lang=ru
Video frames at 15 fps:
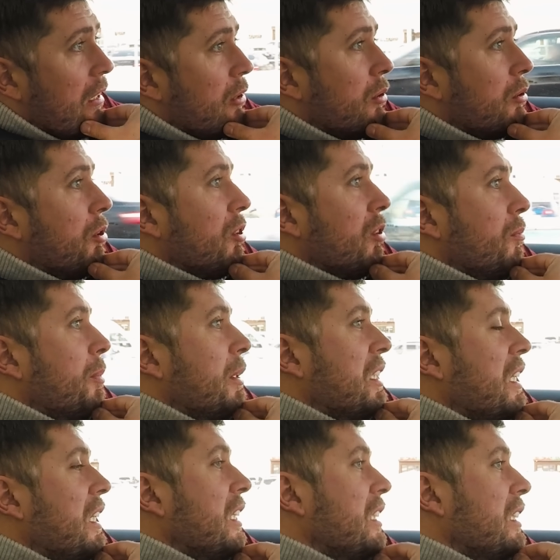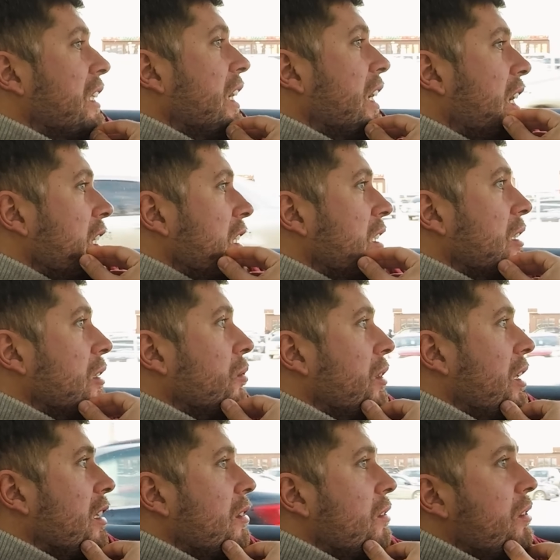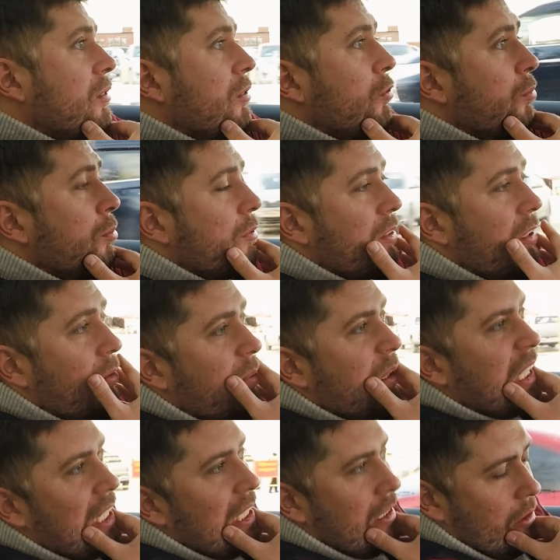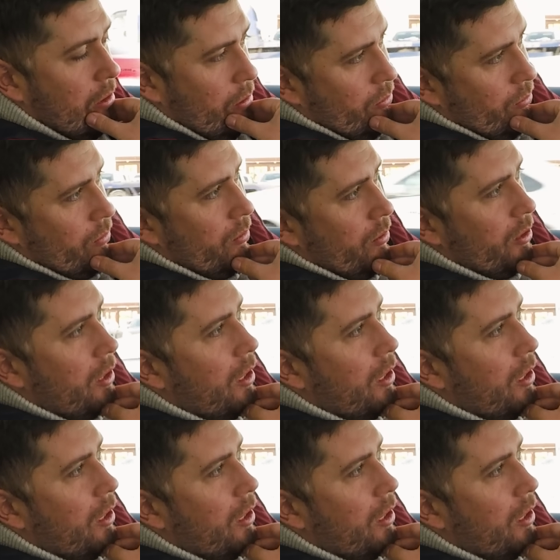с учетом пятилетней гарантии, ну, я, наверное, думаю, взял бы гарантийную.